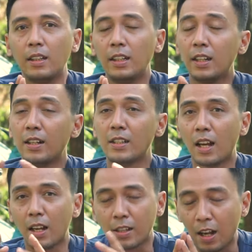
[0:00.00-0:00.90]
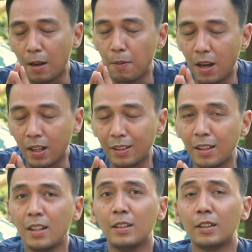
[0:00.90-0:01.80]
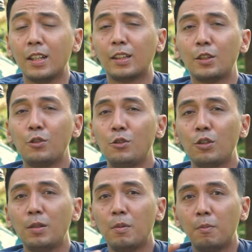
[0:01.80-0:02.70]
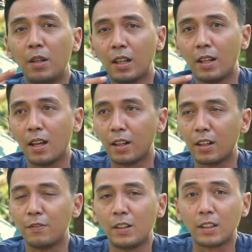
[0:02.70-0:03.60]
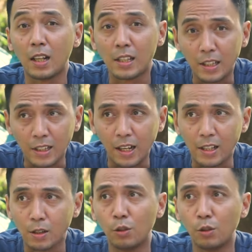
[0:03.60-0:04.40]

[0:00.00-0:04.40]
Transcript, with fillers: Ini nggak disangka-sangka banget. Ternyata Suzuki memberikan harga fantastis guys.